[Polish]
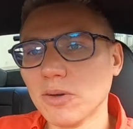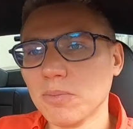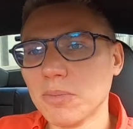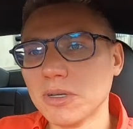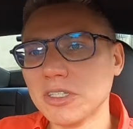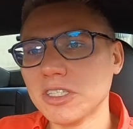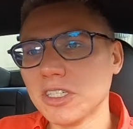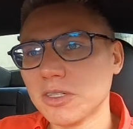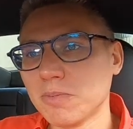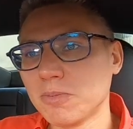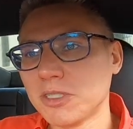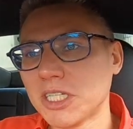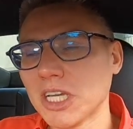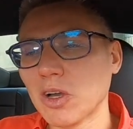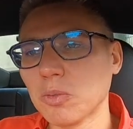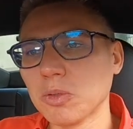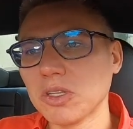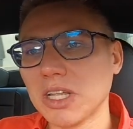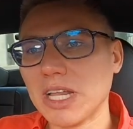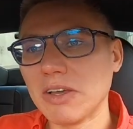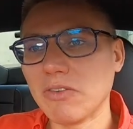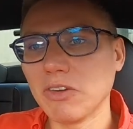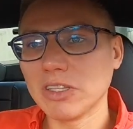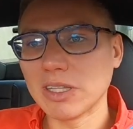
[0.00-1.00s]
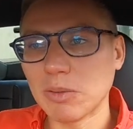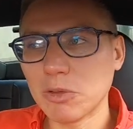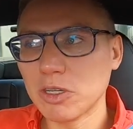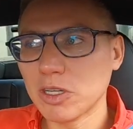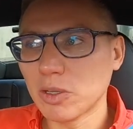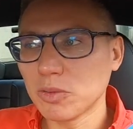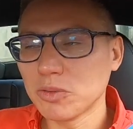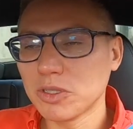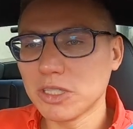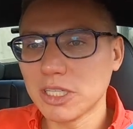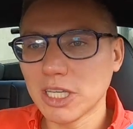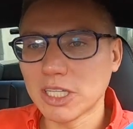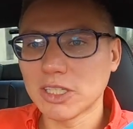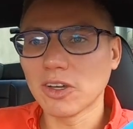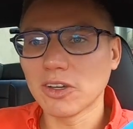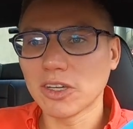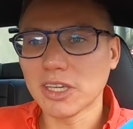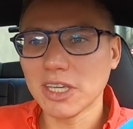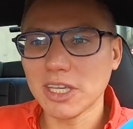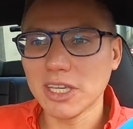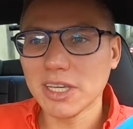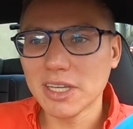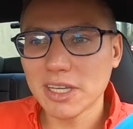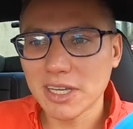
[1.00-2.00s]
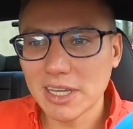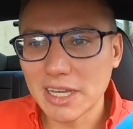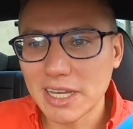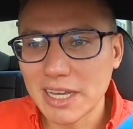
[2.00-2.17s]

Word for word: będziesz sięgał po telefonie, będziesz miał TikToki